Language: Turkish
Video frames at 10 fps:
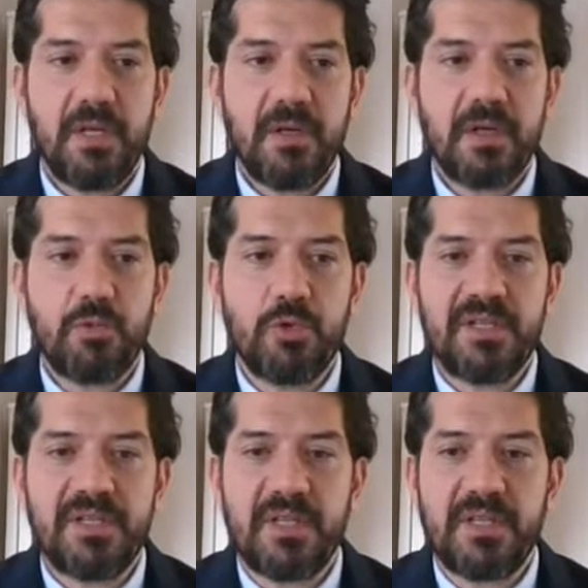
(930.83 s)
e, bu
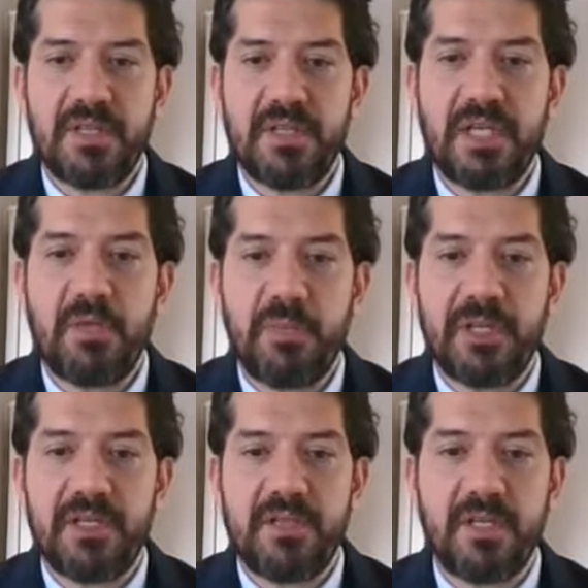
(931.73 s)
desteklerin yeni
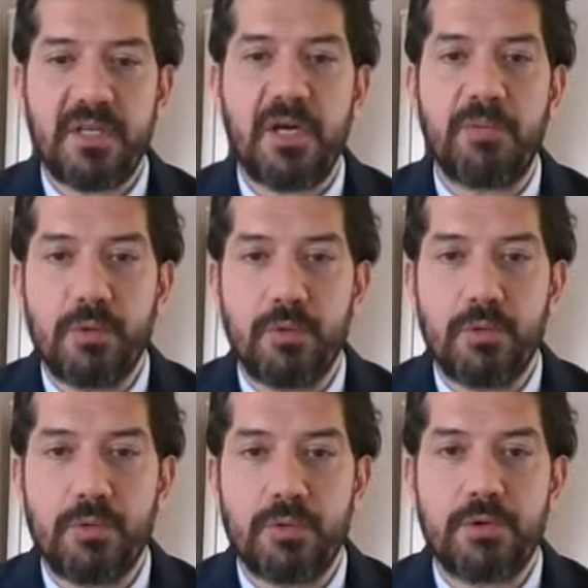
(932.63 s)
paketlerin kapıda
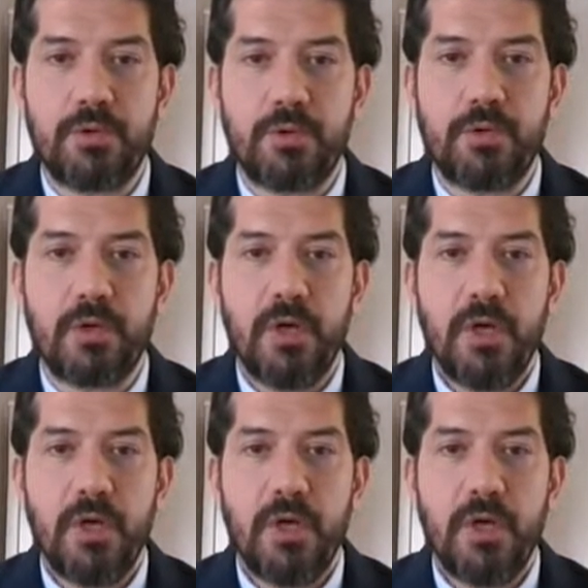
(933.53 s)
olduğunu söylüyor.